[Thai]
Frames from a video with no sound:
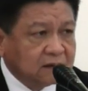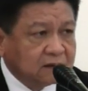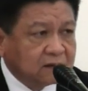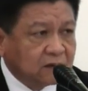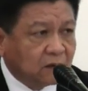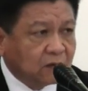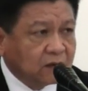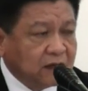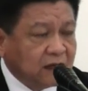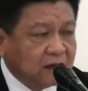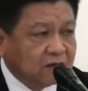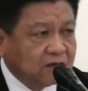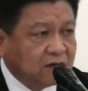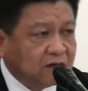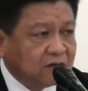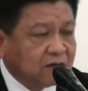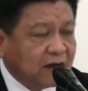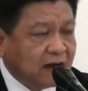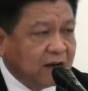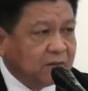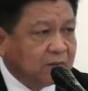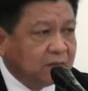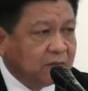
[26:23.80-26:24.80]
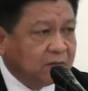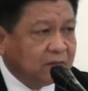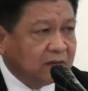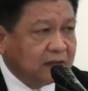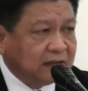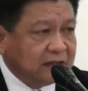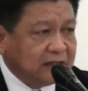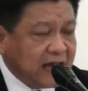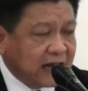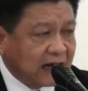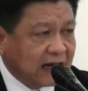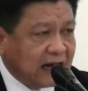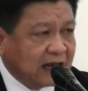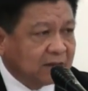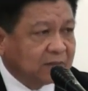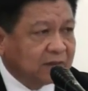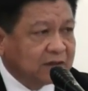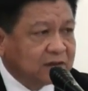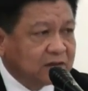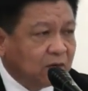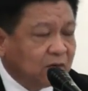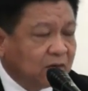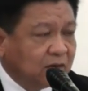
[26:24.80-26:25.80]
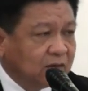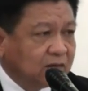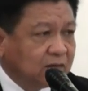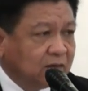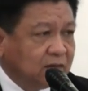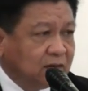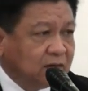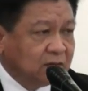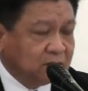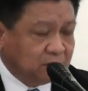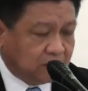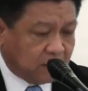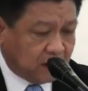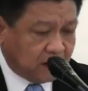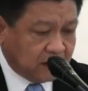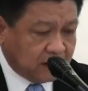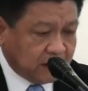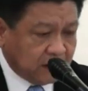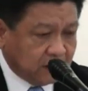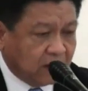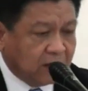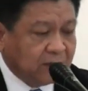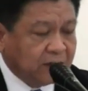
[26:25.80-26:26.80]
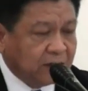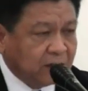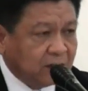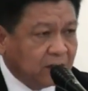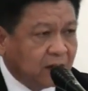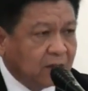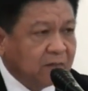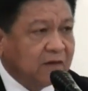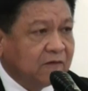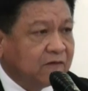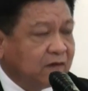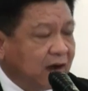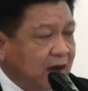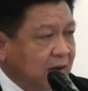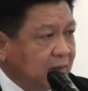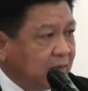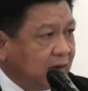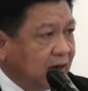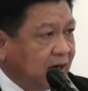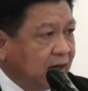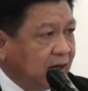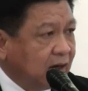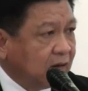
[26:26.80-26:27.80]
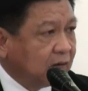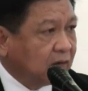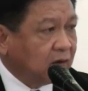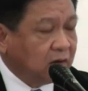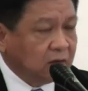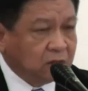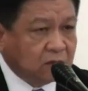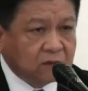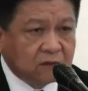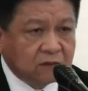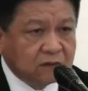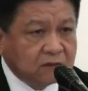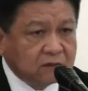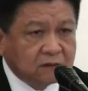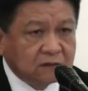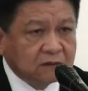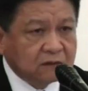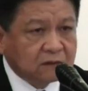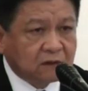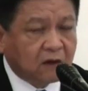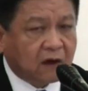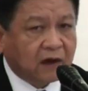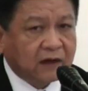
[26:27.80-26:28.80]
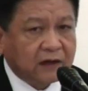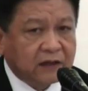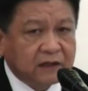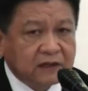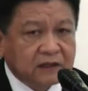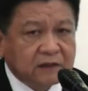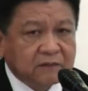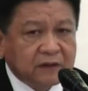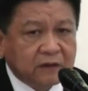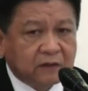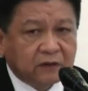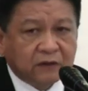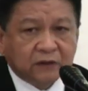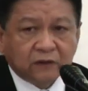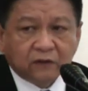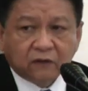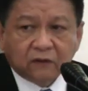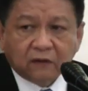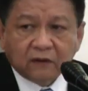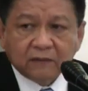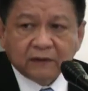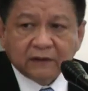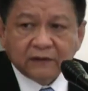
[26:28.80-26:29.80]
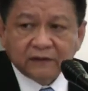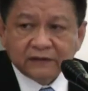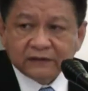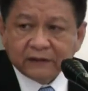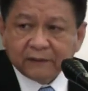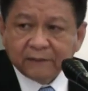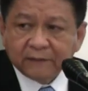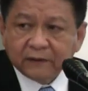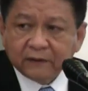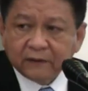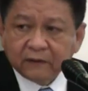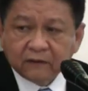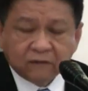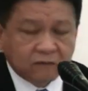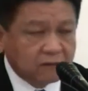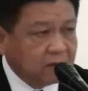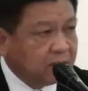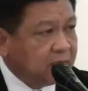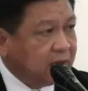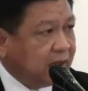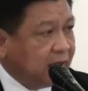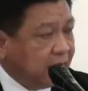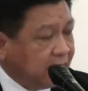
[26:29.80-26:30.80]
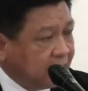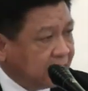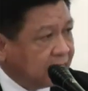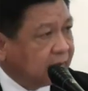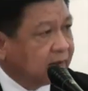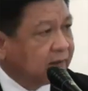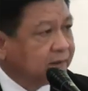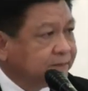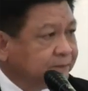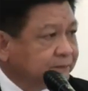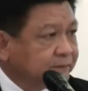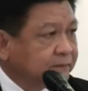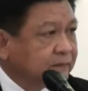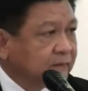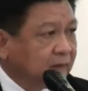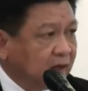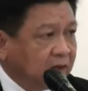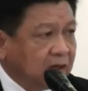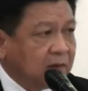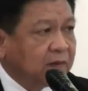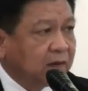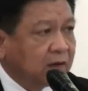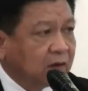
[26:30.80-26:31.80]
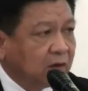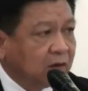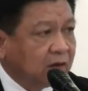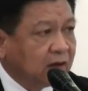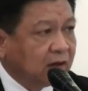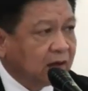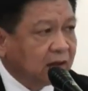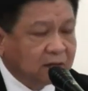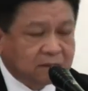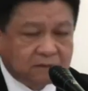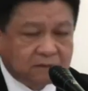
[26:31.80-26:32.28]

ส่งเยอะว่าไฟแยกลาดประสงค์พอดิวเข้าไปดูเอามีไฟไหมเราก็รู้ก่อนที่จะมีคนโทรเข้ามาด้วยซ้ำว่ามีเหตุอันนี้เป็นต้นนะค